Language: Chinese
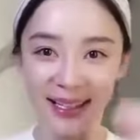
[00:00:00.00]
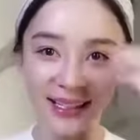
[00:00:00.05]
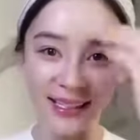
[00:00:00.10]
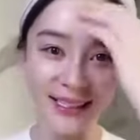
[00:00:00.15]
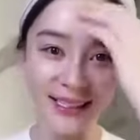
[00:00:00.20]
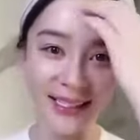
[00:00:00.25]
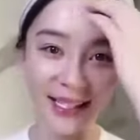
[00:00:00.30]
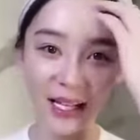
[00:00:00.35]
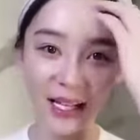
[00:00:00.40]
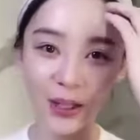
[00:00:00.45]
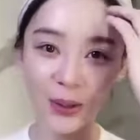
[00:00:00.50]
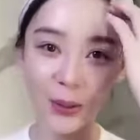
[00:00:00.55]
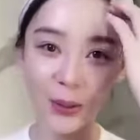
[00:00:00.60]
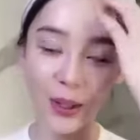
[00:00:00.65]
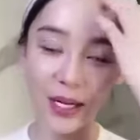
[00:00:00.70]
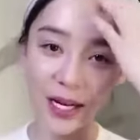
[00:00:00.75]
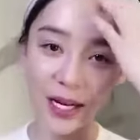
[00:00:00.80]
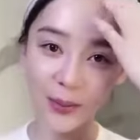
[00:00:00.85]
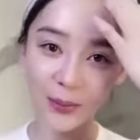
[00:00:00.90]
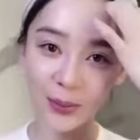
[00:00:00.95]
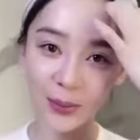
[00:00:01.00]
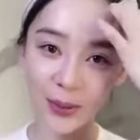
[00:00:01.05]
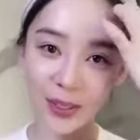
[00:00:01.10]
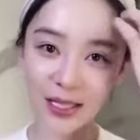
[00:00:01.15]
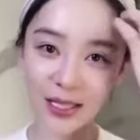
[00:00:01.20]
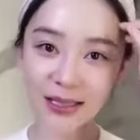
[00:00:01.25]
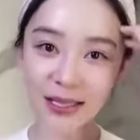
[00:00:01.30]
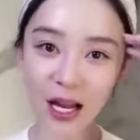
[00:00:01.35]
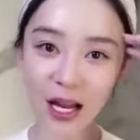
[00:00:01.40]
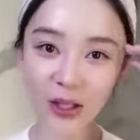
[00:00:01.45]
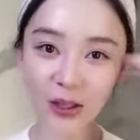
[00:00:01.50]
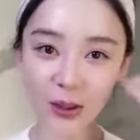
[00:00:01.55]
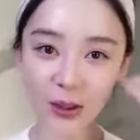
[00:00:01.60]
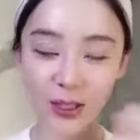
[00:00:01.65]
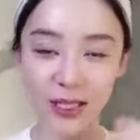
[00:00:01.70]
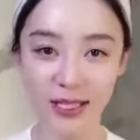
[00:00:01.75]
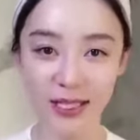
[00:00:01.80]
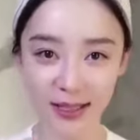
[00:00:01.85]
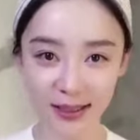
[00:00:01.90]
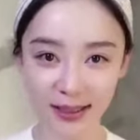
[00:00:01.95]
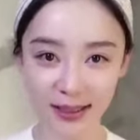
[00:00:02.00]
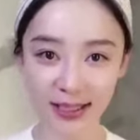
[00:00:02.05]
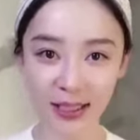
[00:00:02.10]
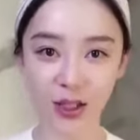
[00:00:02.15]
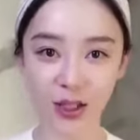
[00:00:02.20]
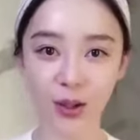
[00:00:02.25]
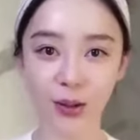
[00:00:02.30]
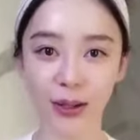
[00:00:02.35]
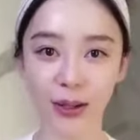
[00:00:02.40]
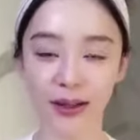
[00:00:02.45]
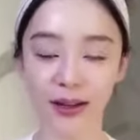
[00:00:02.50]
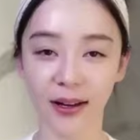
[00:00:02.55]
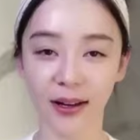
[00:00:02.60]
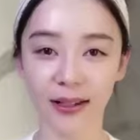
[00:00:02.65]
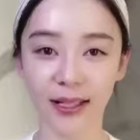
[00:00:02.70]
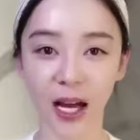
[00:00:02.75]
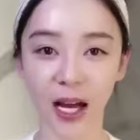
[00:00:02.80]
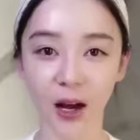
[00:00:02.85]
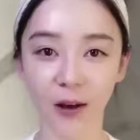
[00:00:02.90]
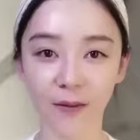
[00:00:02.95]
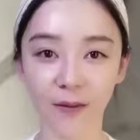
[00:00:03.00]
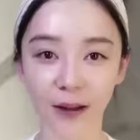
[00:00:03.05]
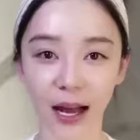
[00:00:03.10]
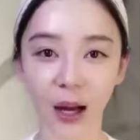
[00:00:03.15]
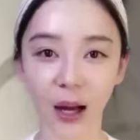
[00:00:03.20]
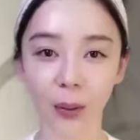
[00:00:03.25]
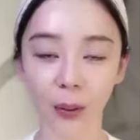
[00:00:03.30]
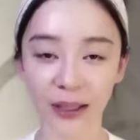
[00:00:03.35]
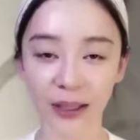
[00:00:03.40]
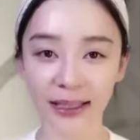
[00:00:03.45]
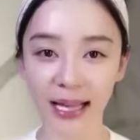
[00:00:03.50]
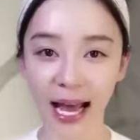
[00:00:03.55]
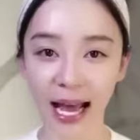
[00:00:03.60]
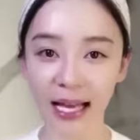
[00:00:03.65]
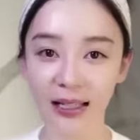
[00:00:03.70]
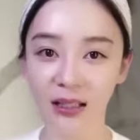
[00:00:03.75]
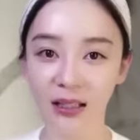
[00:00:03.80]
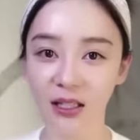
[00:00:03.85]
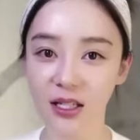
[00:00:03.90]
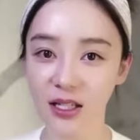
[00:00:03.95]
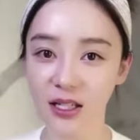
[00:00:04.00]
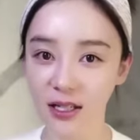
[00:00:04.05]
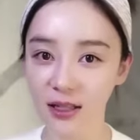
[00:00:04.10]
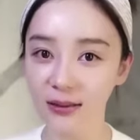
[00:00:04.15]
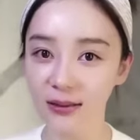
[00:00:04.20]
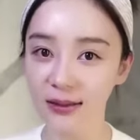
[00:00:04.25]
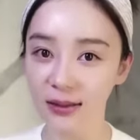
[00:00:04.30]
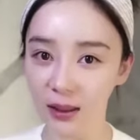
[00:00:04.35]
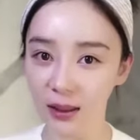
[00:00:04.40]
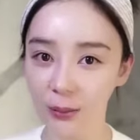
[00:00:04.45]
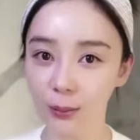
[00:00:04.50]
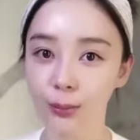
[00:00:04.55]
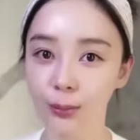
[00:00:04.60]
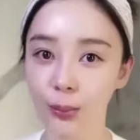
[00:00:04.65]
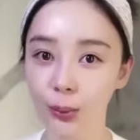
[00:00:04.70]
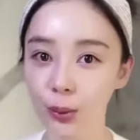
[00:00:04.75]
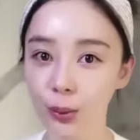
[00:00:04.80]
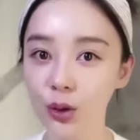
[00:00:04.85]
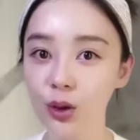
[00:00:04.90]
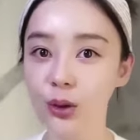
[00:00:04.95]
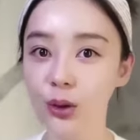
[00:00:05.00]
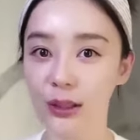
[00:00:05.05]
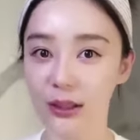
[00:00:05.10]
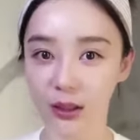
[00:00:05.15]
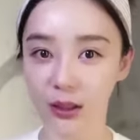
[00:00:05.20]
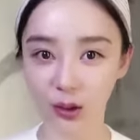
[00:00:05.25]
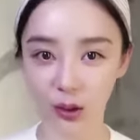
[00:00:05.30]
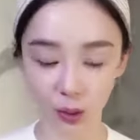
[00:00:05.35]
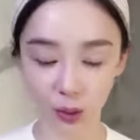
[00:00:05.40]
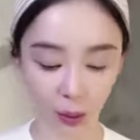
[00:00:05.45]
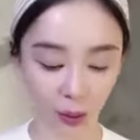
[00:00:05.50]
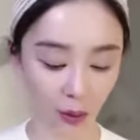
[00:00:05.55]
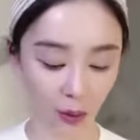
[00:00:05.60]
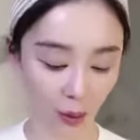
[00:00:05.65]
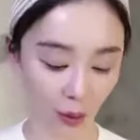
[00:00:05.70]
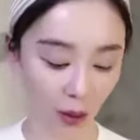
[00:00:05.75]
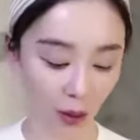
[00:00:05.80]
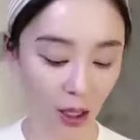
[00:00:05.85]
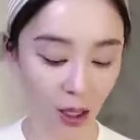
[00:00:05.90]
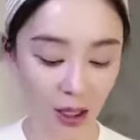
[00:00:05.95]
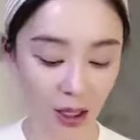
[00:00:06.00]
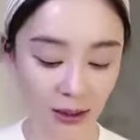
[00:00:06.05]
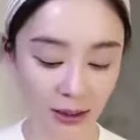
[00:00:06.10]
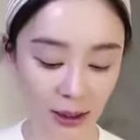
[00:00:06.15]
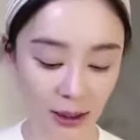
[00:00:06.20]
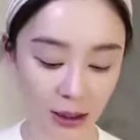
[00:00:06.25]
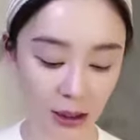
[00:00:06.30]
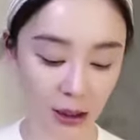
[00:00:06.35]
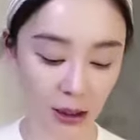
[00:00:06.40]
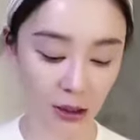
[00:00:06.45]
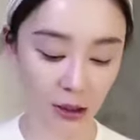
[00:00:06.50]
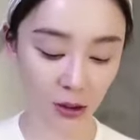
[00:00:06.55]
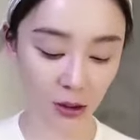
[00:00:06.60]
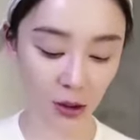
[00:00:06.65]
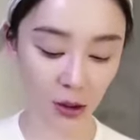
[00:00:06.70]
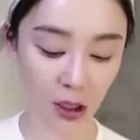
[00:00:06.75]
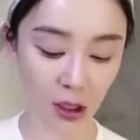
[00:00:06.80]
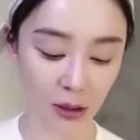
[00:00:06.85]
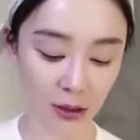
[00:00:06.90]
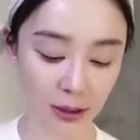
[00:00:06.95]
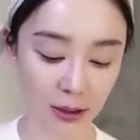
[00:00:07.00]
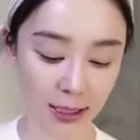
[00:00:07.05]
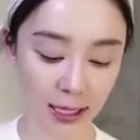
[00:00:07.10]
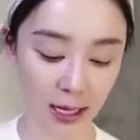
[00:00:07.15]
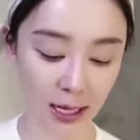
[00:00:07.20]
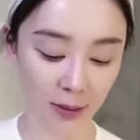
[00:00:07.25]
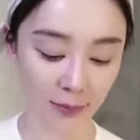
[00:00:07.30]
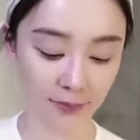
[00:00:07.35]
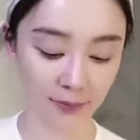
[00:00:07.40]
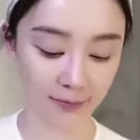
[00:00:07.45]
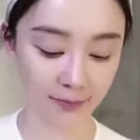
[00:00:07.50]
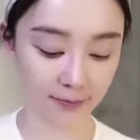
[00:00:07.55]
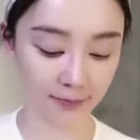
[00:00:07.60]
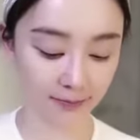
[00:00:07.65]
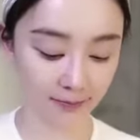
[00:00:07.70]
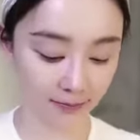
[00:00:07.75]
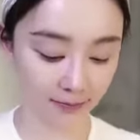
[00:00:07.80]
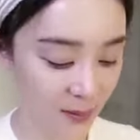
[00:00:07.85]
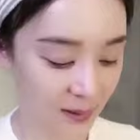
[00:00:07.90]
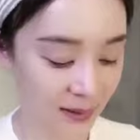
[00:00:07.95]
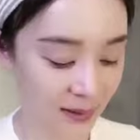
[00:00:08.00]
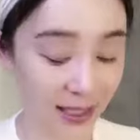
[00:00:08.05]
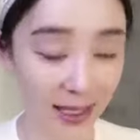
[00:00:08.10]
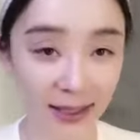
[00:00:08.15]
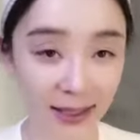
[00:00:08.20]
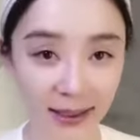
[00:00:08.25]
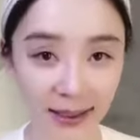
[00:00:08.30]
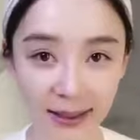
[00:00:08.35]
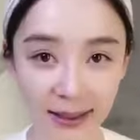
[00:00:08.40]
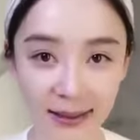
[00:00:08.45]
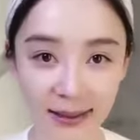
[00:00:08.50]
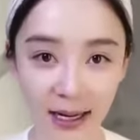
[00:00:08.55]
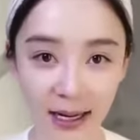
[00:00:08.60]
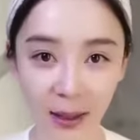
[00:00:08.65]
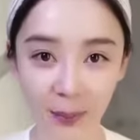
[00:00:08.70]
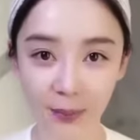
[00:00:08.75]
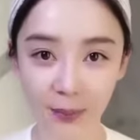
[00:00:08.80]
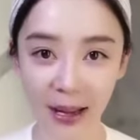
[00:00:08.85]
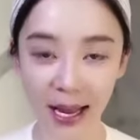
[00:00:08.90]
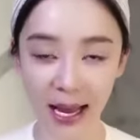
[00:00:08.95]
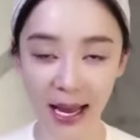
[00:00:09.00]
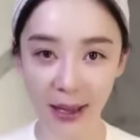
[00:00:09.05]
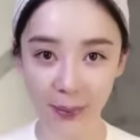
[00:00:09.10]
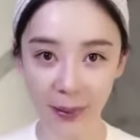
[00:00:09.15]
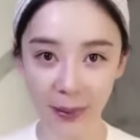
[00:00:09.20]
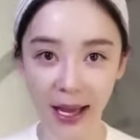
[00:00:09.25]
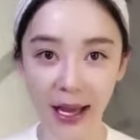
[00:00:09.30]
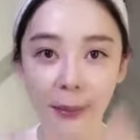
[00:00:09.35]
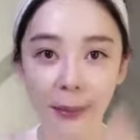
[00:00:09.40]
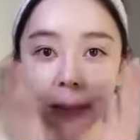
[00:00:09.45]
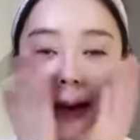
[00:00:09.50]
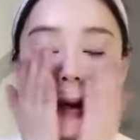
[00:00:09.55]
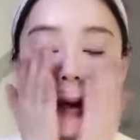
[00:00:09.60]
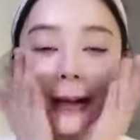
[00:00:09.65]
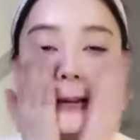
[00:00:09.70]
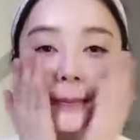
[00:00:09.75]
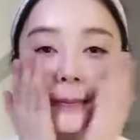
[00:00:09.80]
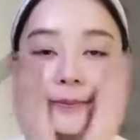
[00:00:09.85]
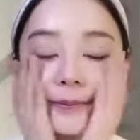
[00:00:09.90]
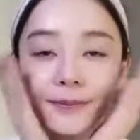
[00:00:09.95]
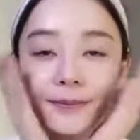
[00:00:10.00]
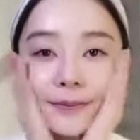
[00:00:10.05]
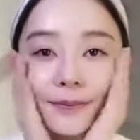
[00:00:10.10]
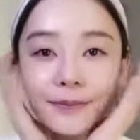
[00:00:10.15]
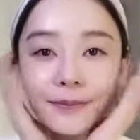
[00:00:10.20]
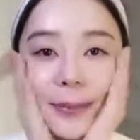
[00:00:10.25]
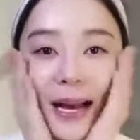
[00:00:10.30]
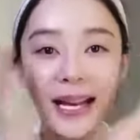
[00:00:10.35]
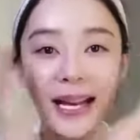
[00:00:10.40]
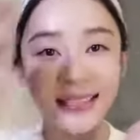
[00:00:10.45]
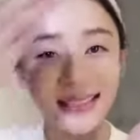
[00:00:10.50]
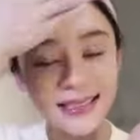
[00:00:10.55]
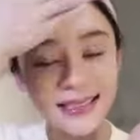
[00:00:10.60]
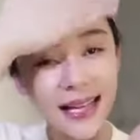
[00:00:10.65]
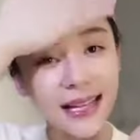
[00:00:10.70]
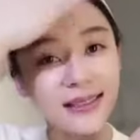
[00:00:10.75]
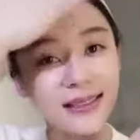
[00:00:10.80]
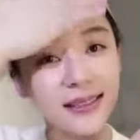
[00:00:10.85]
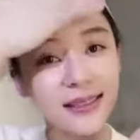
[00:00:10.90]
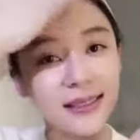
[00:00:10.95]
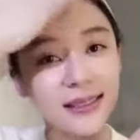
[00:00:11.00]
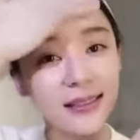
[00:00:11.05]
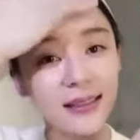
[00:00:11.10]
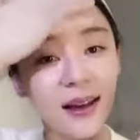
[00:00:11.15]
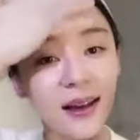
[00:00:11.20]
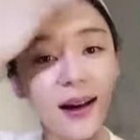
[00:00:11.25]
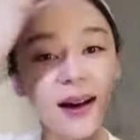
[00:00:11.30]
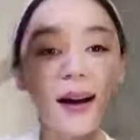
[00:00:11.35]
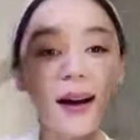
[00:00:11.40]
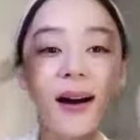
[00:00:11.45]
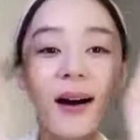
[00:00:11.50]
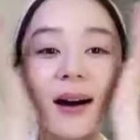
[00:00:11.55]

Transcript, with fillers: 肯定很多人不知道，就是神仙水呢，要发挥它的深层补水的作用，其实就要这样在脸上拍、拍、拍、拍三次。